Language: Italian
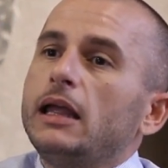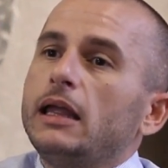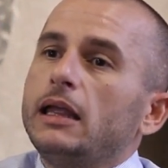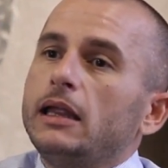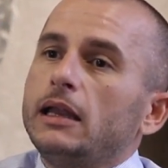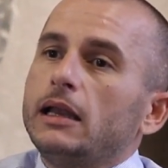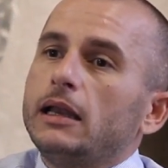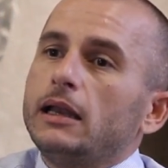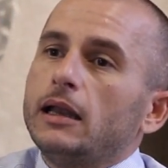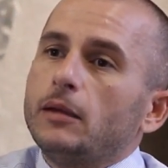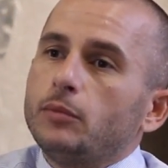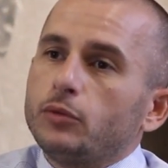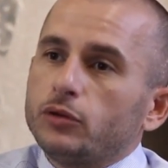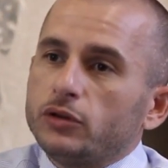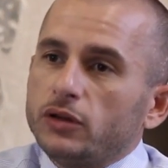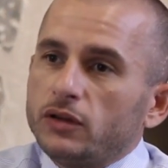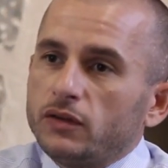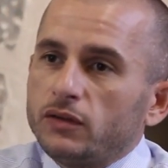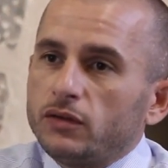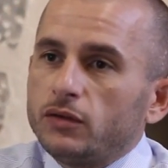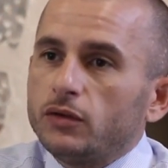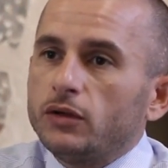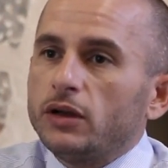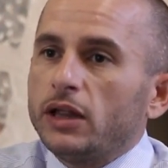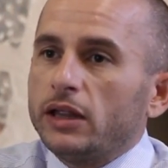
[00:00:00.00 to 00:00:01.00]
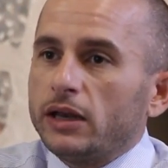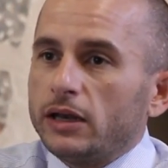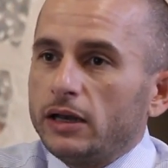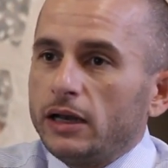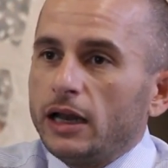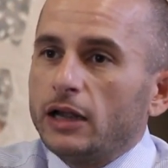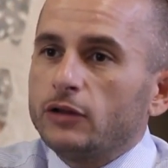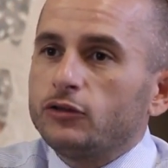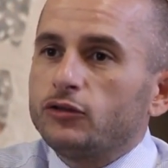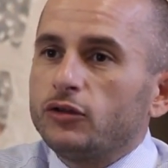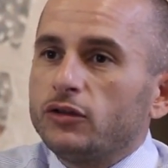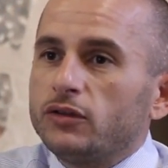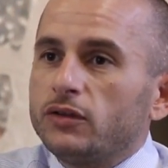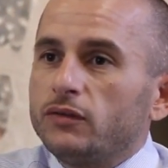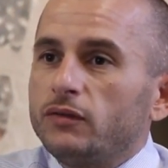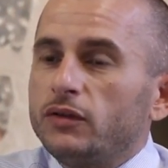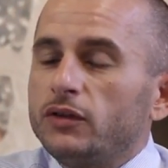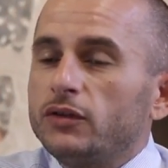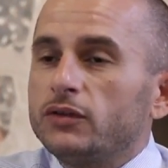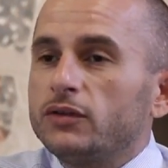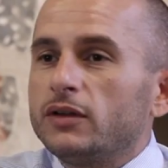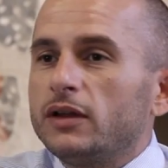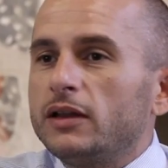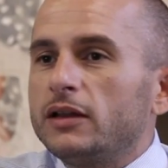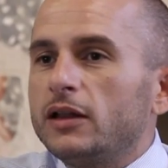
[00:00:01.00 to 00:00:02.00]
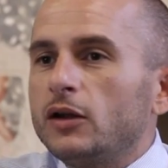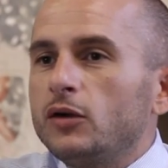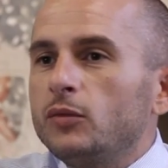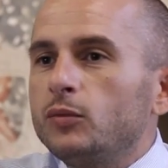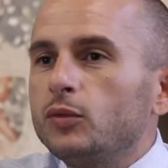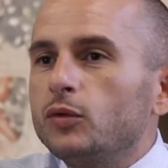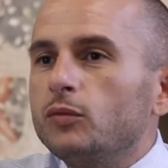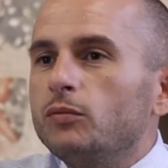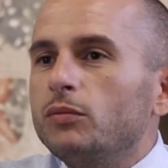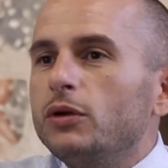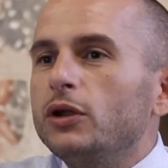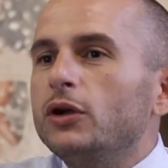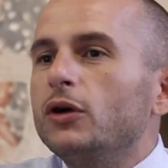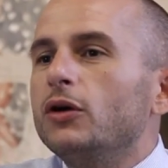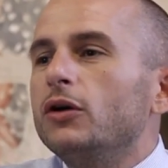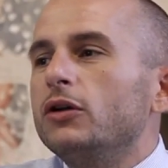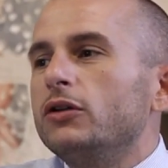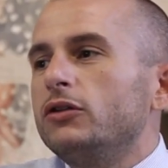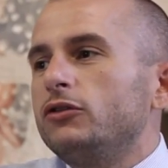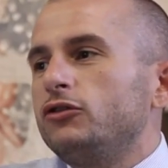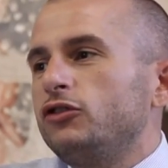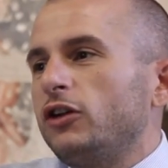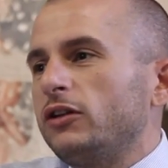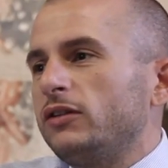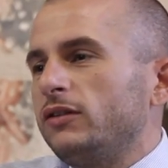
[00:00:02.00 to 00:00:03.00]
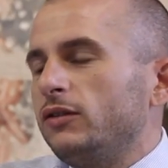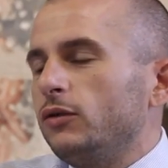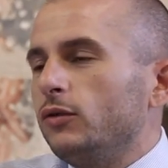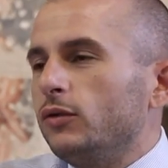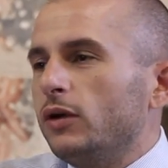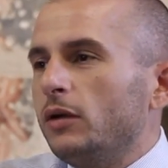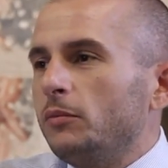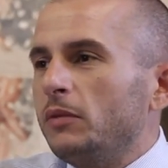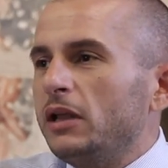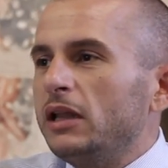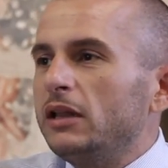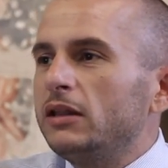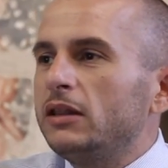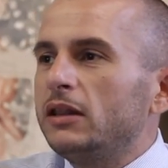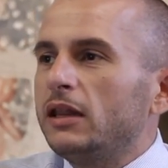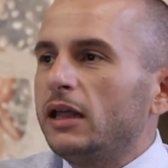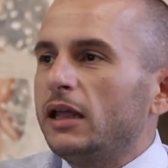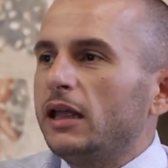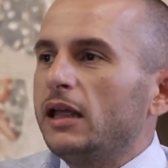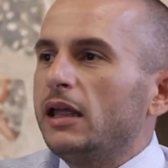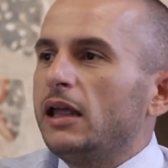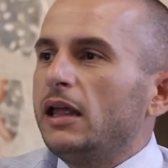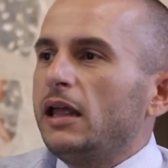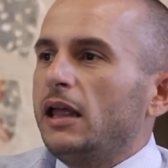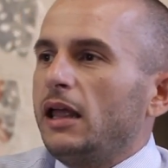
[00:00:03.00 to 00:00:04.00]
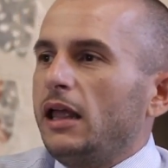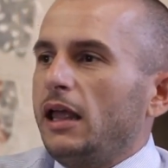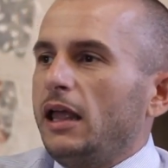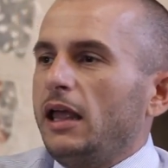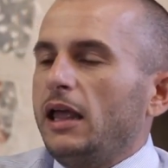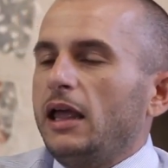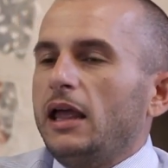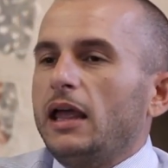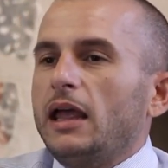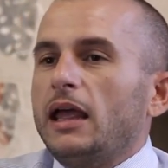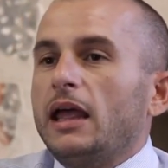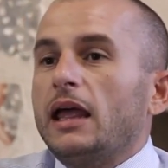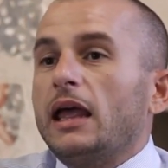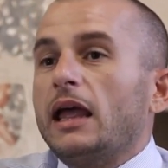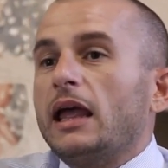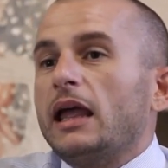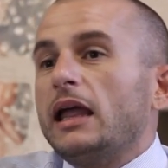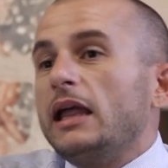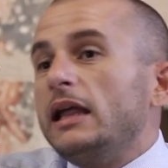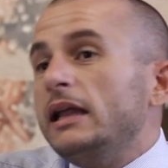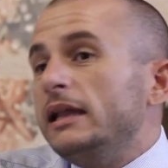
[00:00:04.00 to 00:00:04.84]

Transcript: la protezione e il rilancio del servizio sanitario pubblico c'è sicuramente eh,